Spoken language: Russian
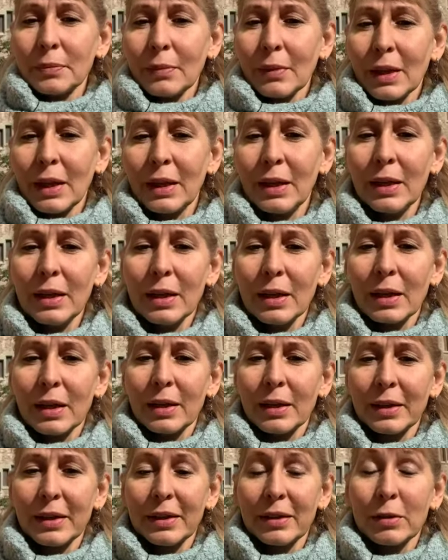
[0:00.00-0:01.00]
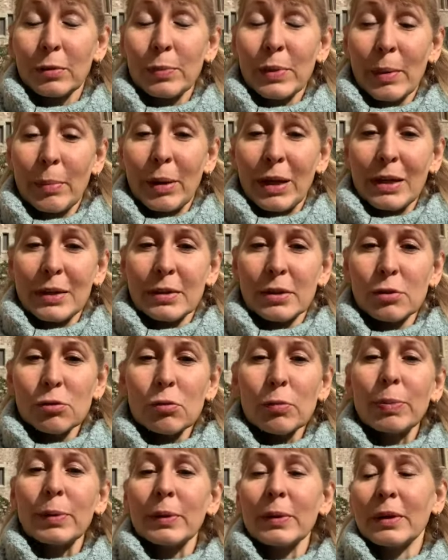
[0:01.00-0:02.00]
И э, у меня болит
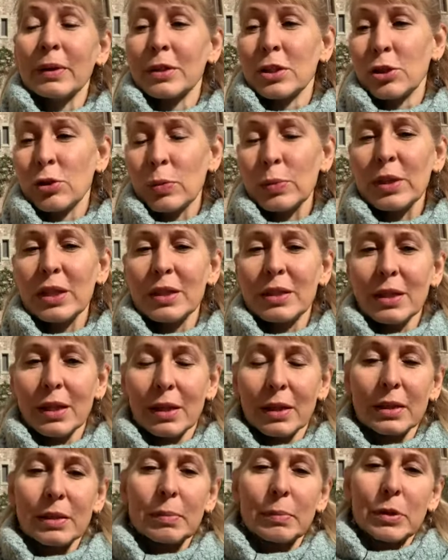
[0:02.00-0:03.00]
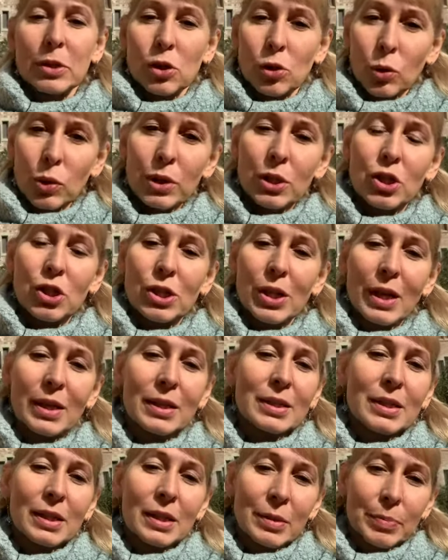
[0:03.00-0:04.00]
зуб, э, что мне делать? Что начинает
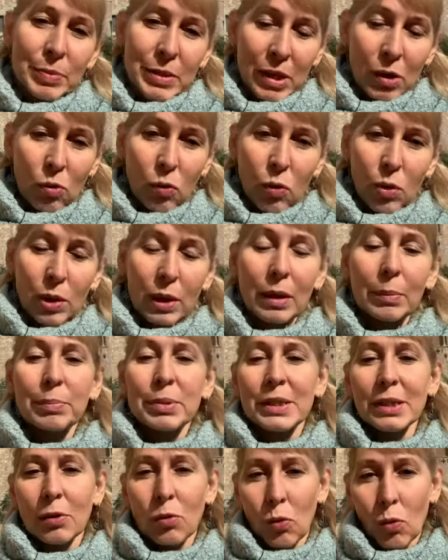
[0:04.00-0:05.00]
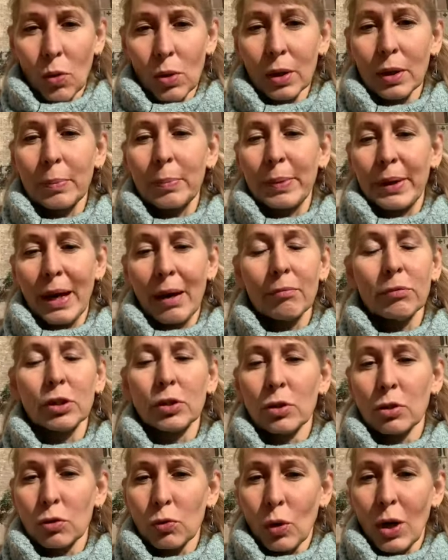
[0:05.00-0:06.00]
делать психолог? Психолог прям вот
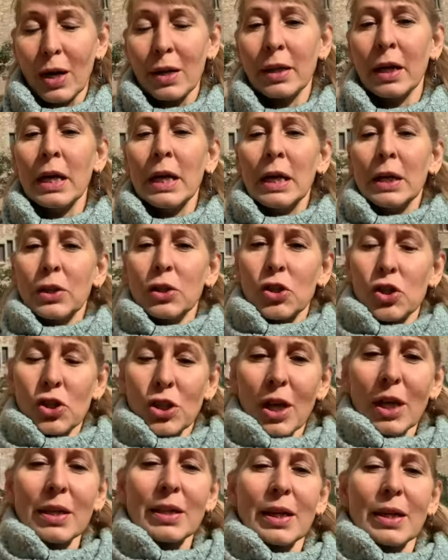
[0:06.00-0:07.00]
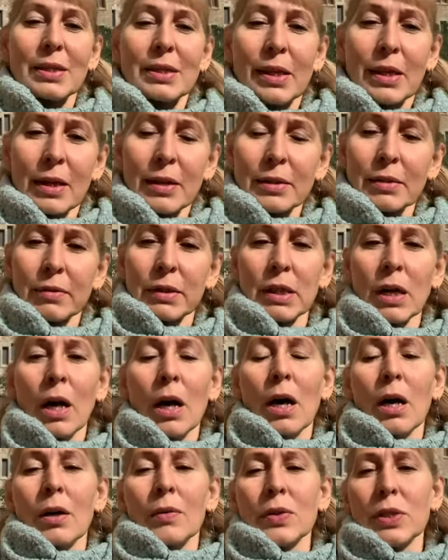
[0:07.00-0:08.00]
натурально начинает рассказывать,
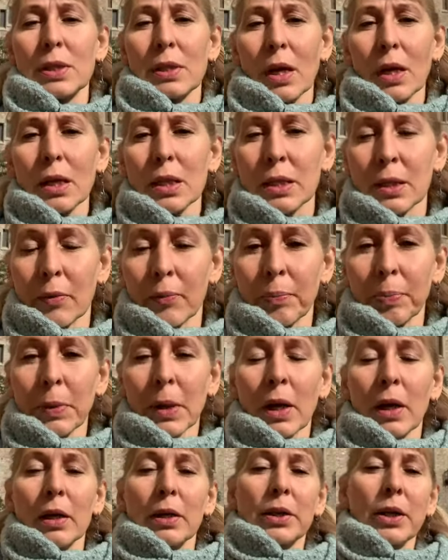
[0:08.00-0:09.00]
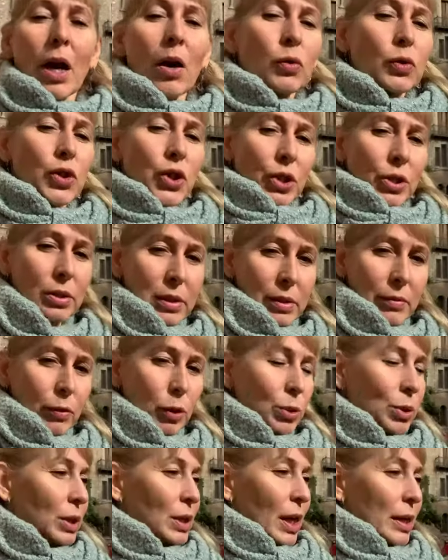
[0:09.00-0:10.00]
вы знаете, я учился вот
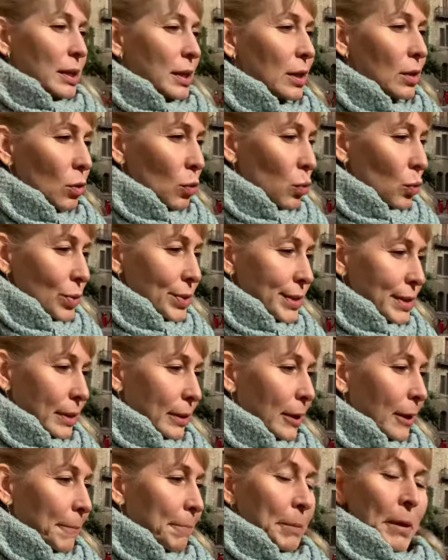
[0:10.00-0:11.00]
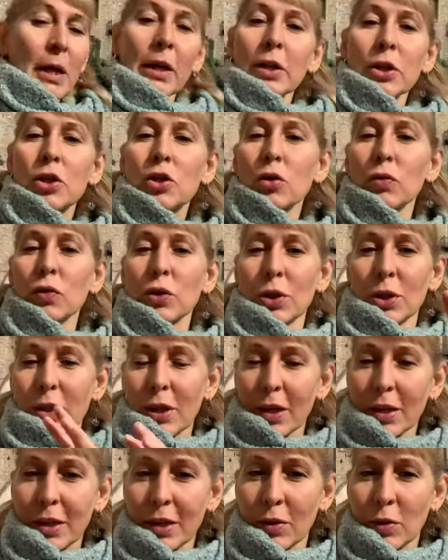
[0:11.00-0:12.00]
на таких курсах, еще вот на
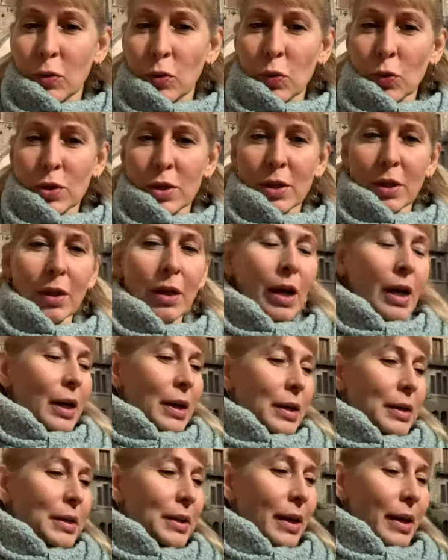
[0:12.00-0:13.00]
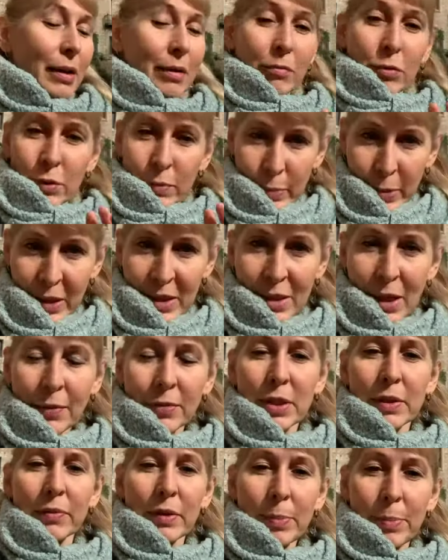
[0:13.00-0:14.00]
таких курсах. Я, вот
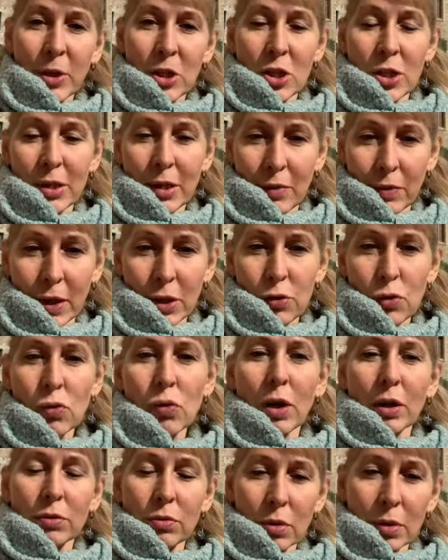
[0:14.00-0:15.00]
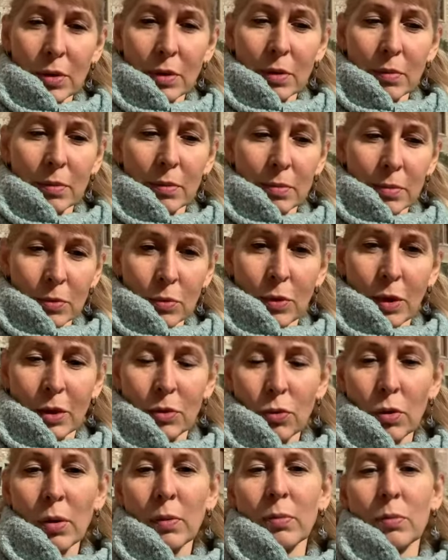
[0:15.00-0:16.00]
представьте, вы пришли к врачу, который, ну,
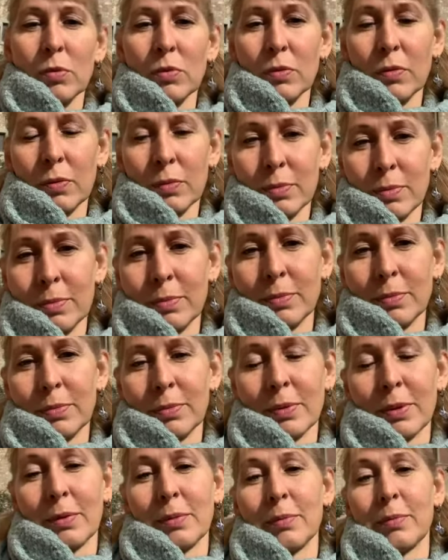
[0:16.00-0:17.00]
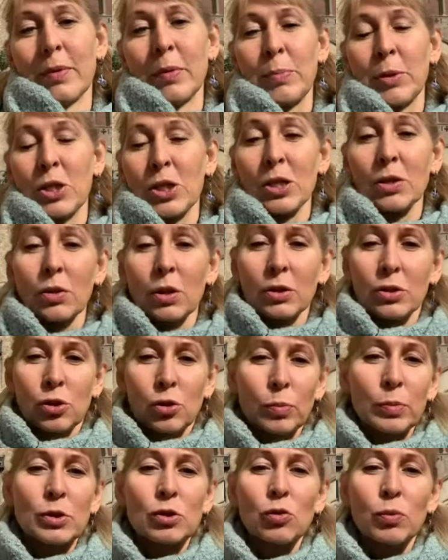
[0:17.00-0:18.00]
которому вы пришли,
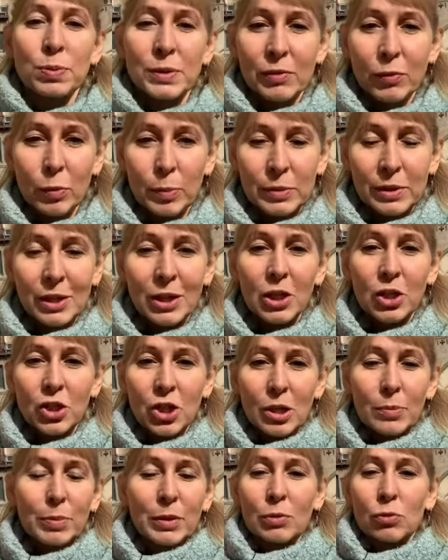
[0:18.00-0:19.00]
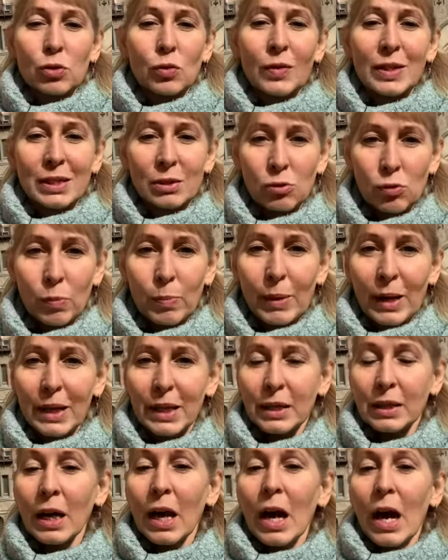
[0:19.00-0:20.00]
чтобы зуб свой залечить, потому что у вас зуб
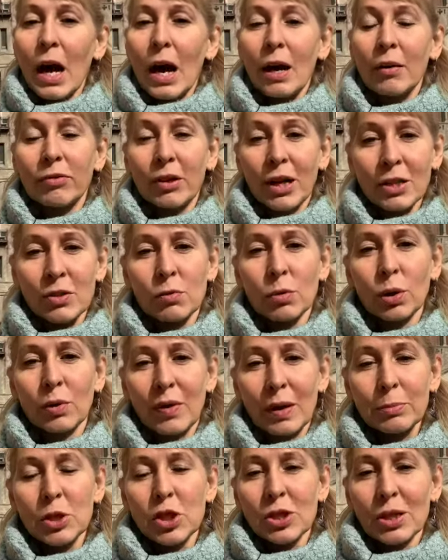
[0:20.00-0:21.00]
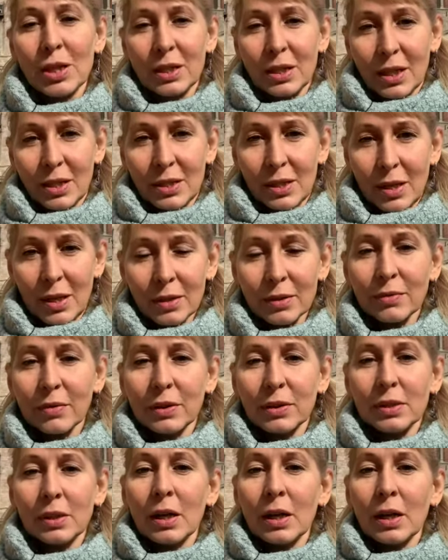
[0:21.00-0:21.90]
болит. А врач вдруг вам начинает рассказывать